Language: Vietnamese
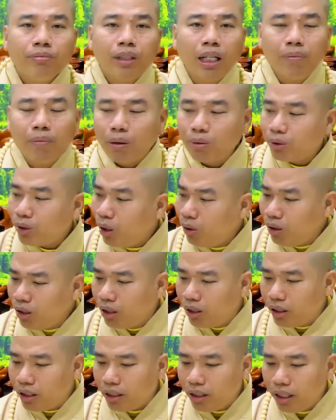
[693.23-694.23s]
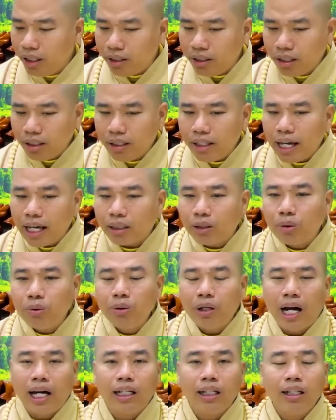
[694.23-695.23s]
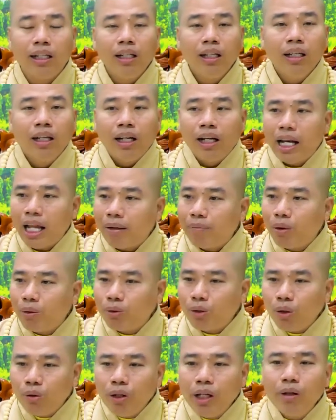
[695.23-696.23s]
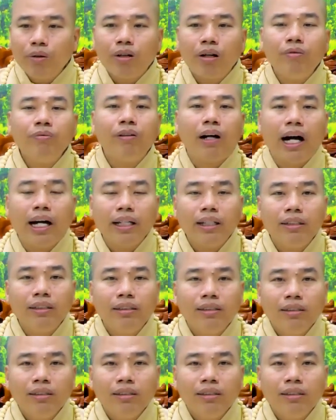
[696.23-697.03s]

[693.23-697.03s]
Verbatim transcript: nên một số người đi xuất gia tu hành làm một số điều không phải